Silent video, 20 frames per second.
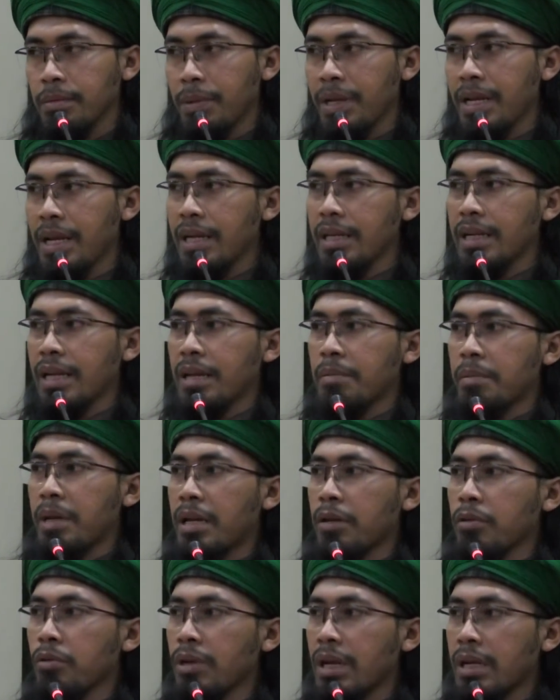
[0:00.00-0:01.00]
Padahal dalam
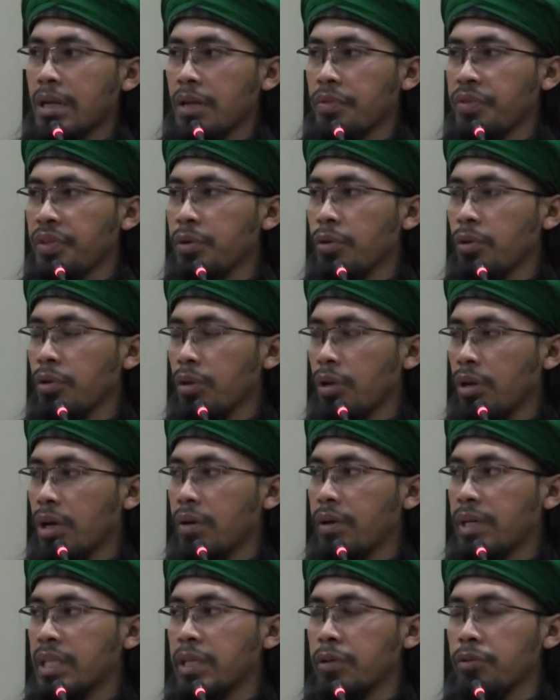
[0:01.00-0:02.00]
Al-Quran Allah
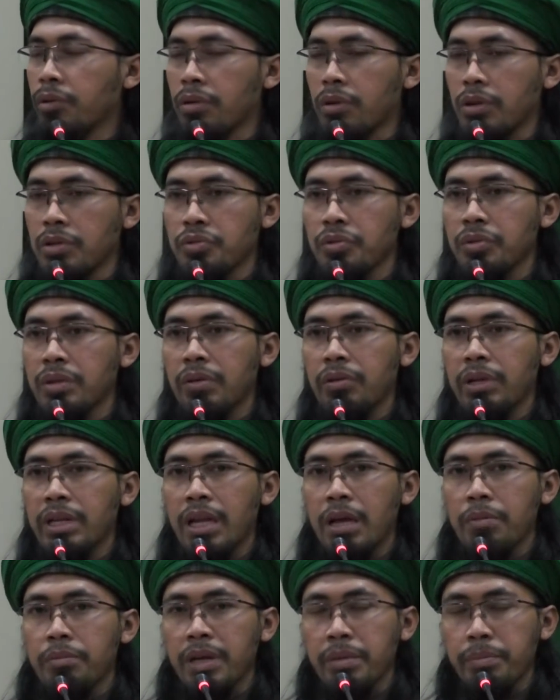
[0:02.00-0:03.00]
wa ati'ur rasul
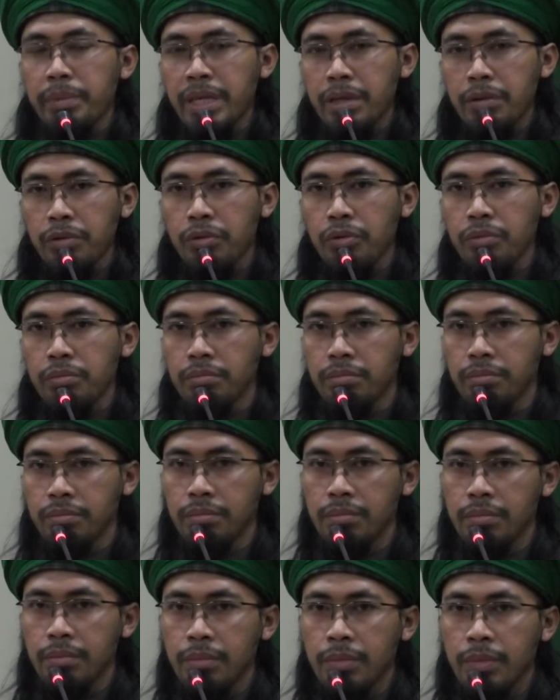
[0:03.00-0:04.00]
ulil amri minkum.
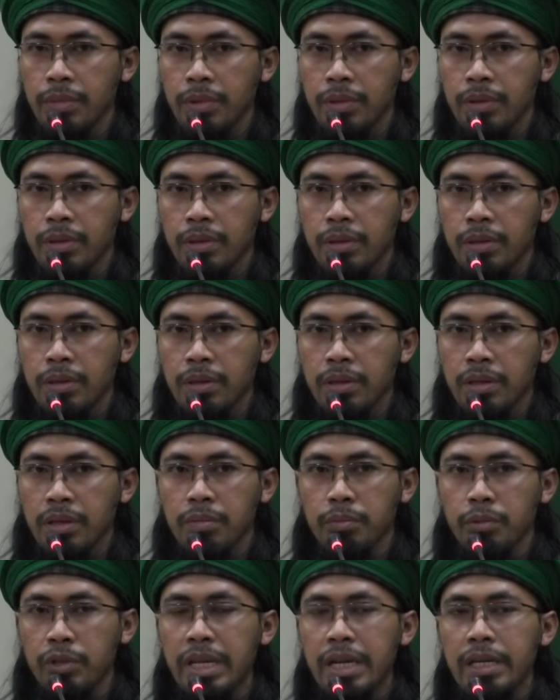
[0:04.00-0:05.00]

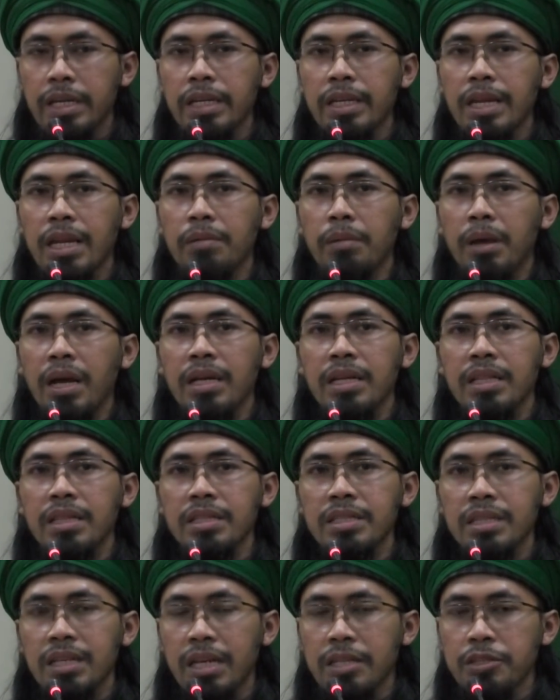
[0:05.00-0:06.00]
Kemudian di dalam
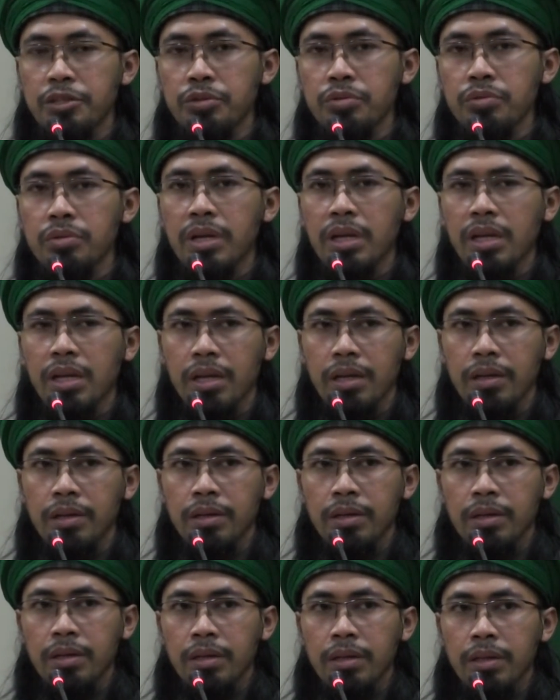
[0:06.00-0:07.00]
hadis jelas juga
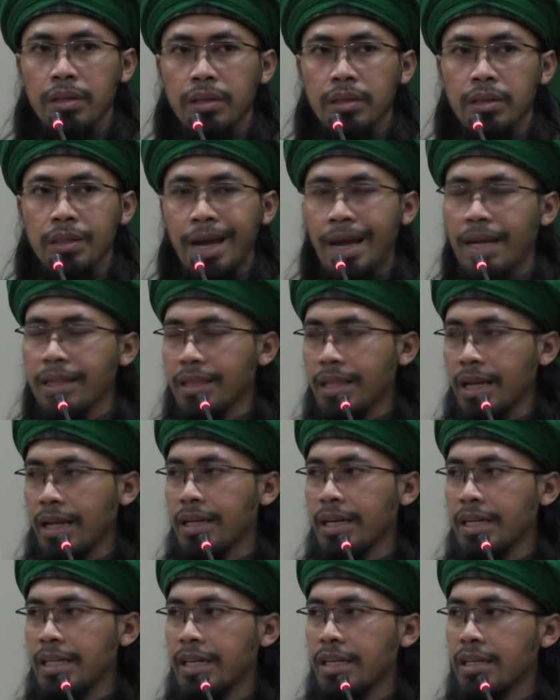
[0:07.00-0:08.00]

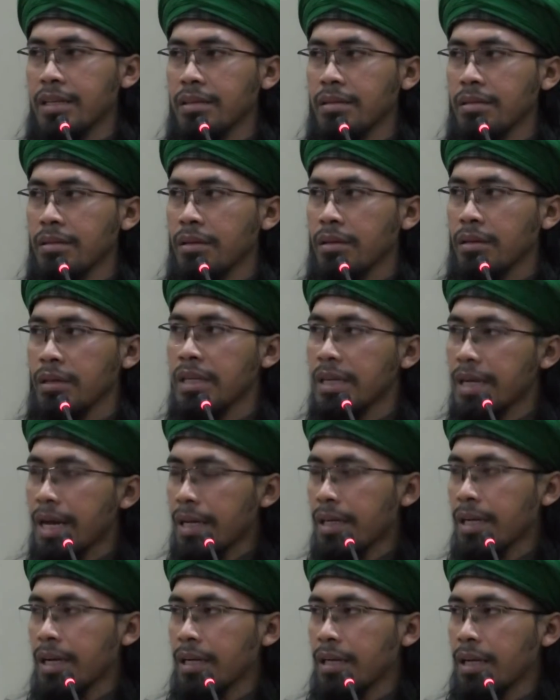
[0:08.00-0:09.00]
taatlah kalian,
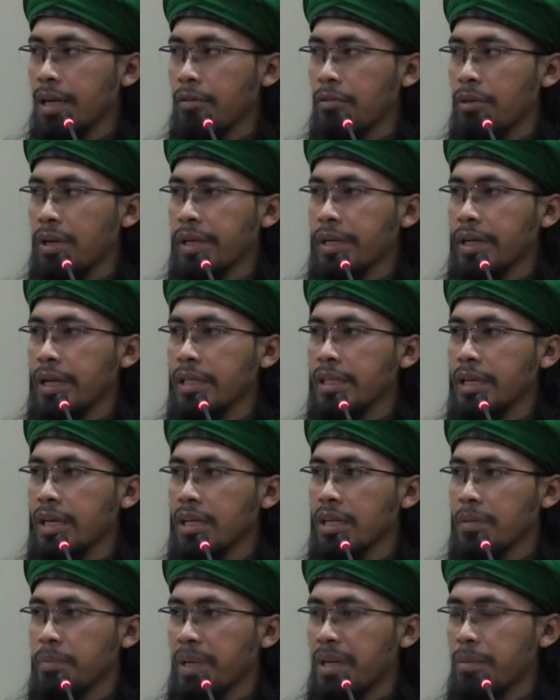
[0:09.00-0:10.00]
dengarkanlah oleh
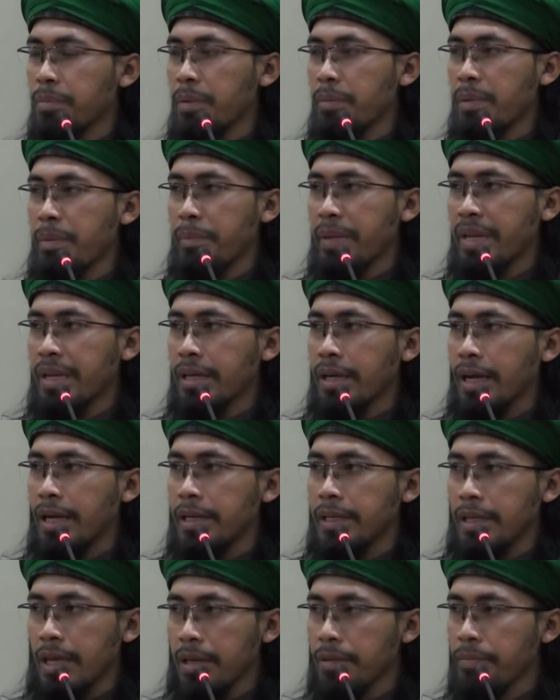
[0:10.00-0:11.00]
kalian kepada pemimpin
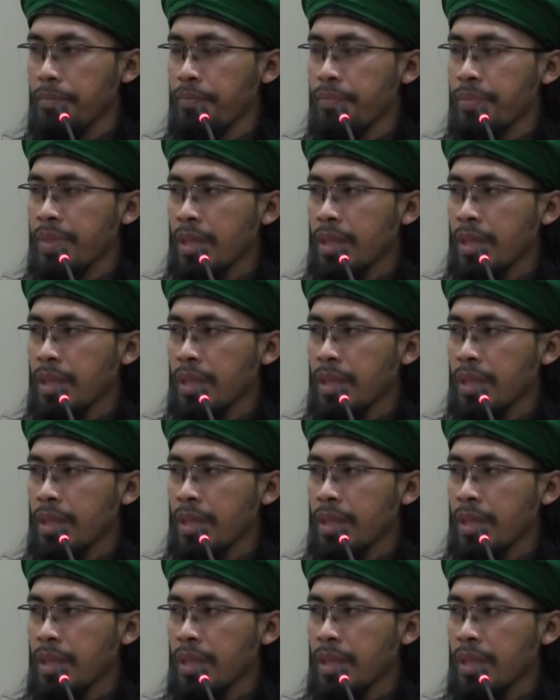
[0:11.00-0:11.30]
kalian